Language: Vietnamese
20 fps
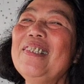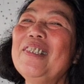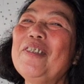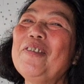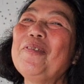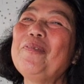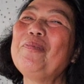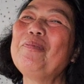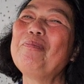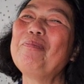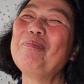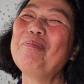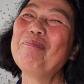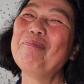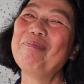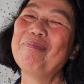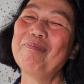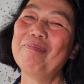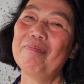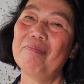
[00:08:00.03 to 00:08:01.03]
là lượm cái đinh ở
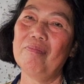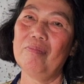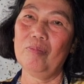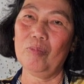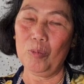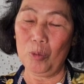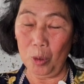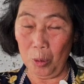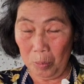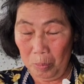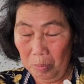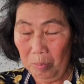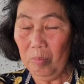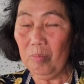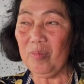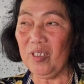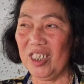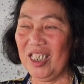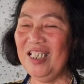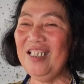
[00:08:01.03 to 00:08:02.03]
ngoài đường đúng
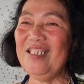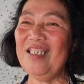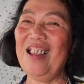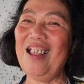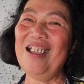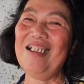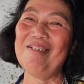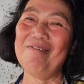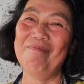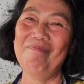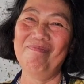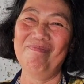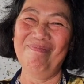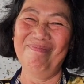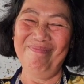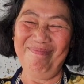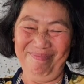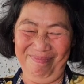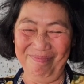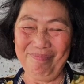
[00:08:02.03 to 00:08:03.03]
đem vô trong cũng
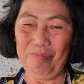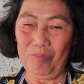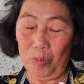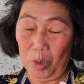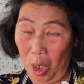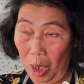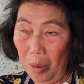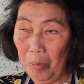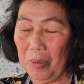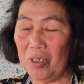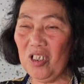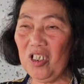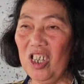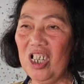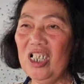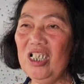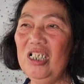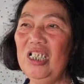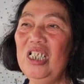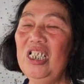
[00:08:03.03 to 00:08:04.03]
là cái phước lớn đó phước
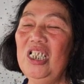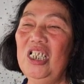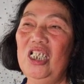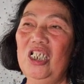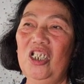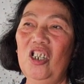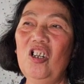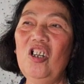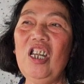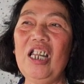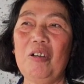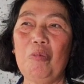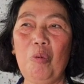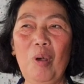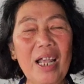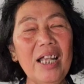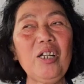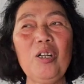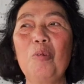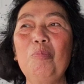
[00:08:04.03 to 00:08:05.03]
lớn đó là
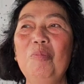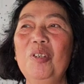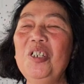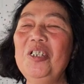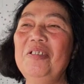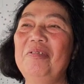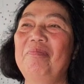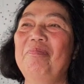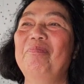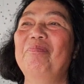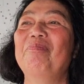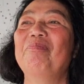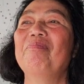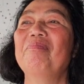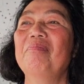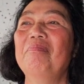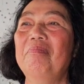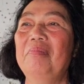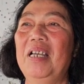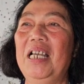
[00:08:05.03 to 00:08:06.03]
quá công đức ừ.
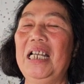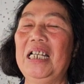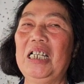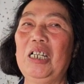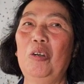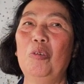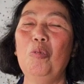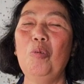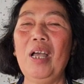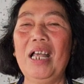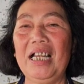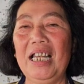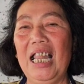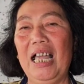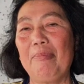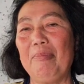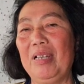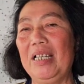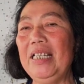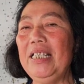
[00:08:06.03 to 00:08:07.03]
mà cậu hoàng
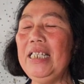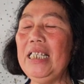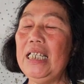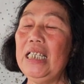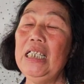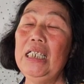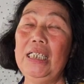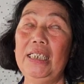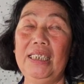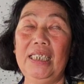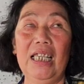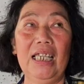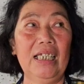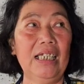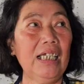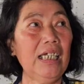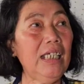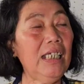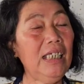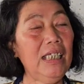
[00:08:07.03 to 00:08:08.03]
làm cái
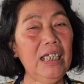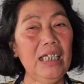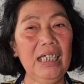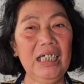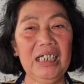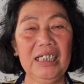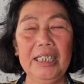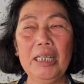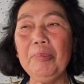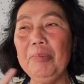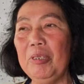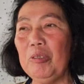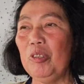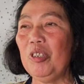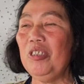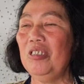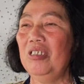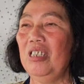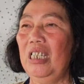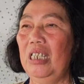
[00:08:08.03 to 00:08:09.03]
về cái à, ghép yêu
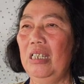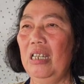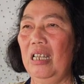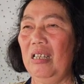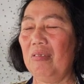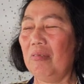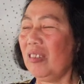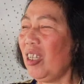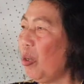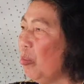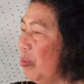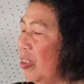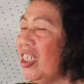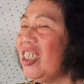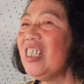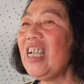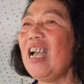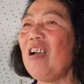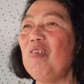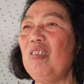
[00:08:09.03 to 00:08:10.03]
thương này là công
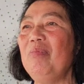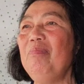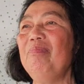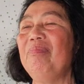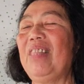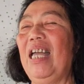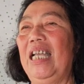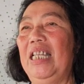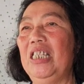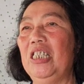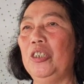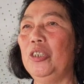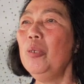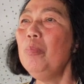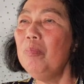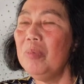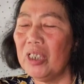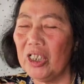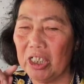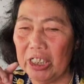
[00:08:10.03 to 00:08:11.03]
đức cao lắm tại vì
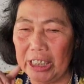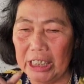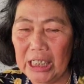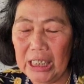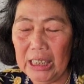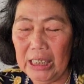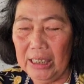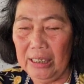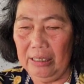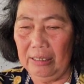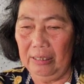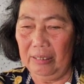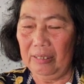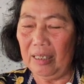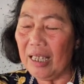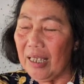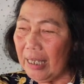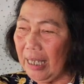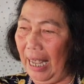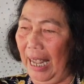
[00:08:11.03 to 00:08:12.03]
giúp người ừ,
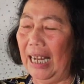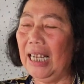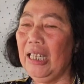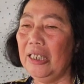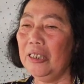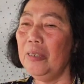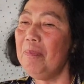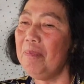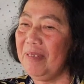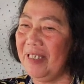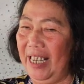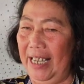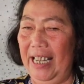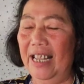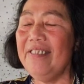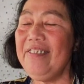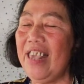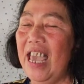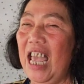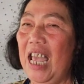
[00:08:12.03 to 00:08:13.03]
tất cả là giúp
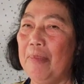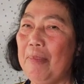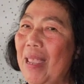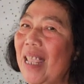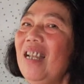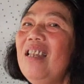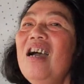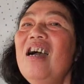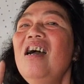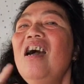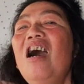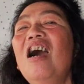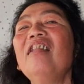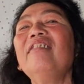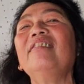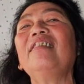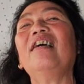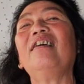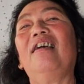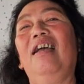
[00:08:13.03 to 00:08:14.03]
trẻ già bé lớn
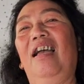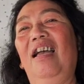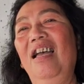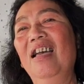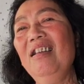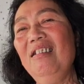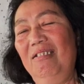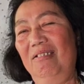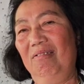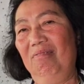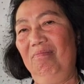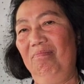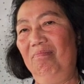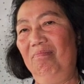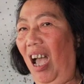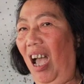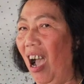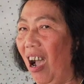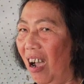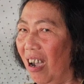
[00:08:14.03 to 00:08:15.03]
hết tất cả
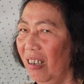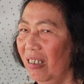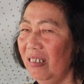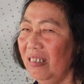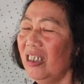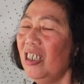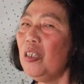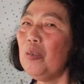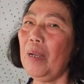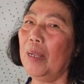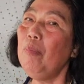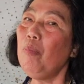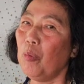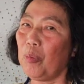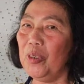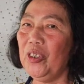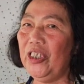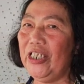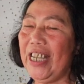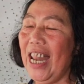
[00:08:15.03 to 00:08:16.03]
à, chứ đâu phải
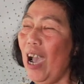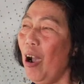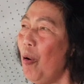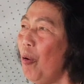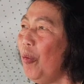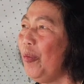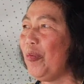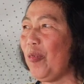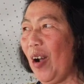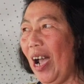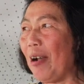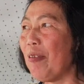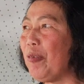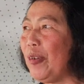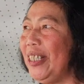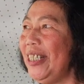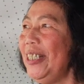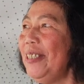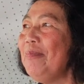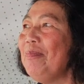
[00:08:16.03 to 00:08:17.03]
một người đâu quá
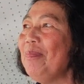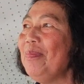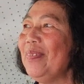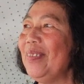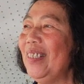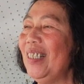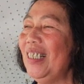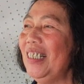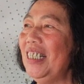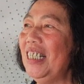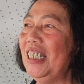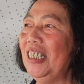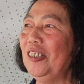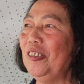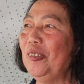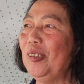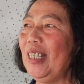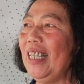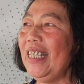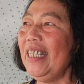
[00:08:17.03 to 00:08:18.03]
quý dạ. cho
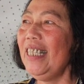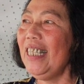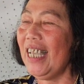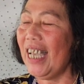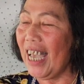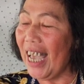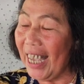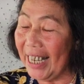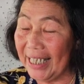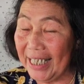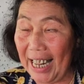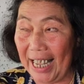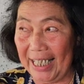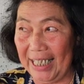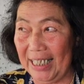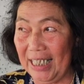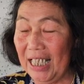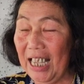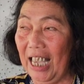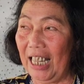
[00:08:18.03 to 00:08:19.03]
nên tôi thấy à, anh
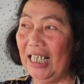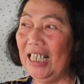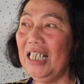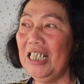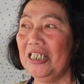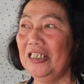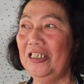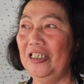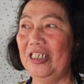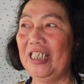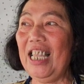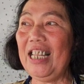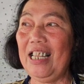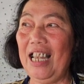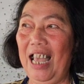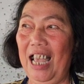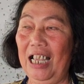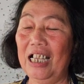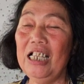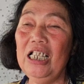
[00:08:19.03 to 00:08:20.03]
đầy với ảnh là người trai
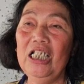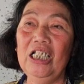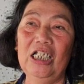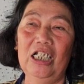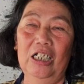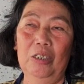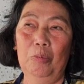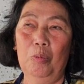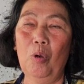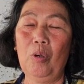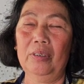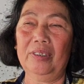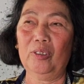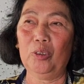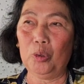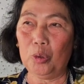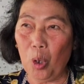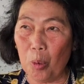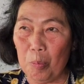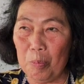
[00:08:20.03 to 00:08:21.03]
lạc ờ,
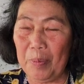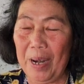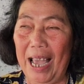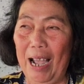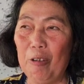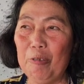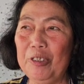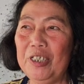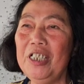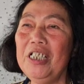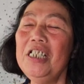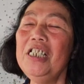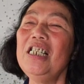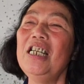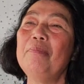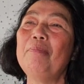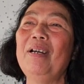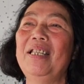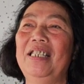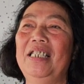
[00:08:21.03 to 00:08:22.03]
cùng đạo
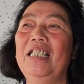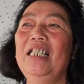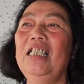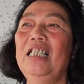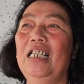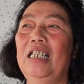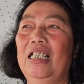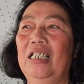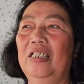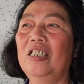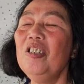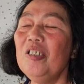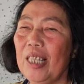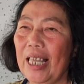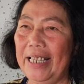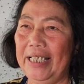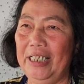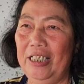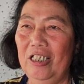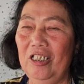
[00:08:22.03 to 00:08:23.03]
với mình à, đức
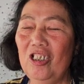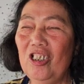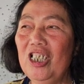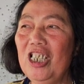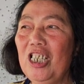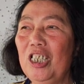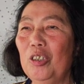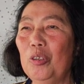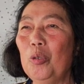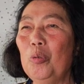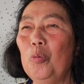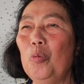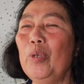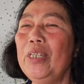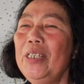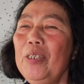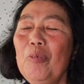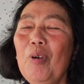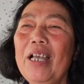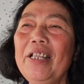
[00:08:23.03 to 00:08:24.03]
thầy cho nên tôi
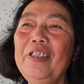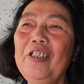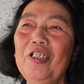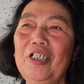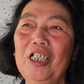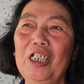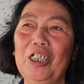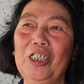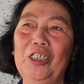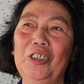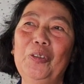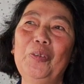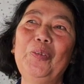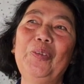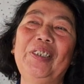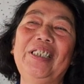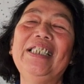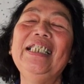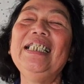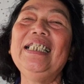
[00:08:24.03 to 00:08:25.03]
quý quá cho nên
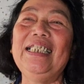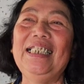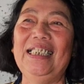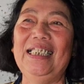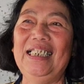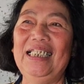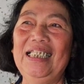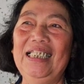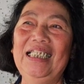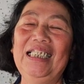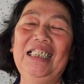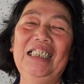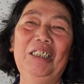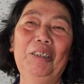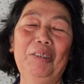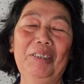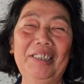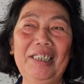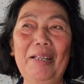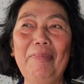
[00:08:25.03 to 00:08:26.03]
tôi ừ,
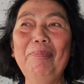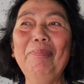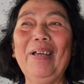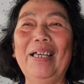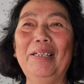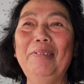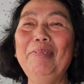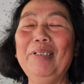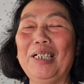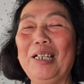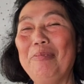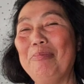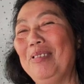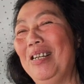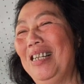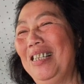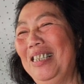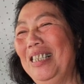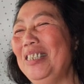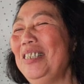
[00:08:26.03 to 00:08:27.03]
chấm ảnh mà
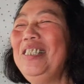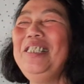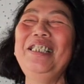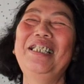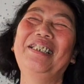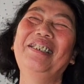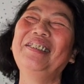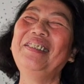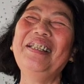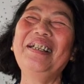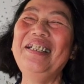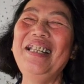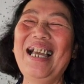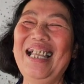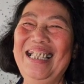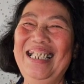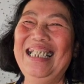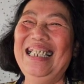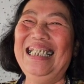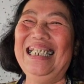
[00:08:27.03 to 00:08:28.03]
không ngờ cái duyên nó tới
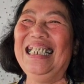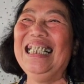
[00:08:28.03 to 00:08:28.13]
đây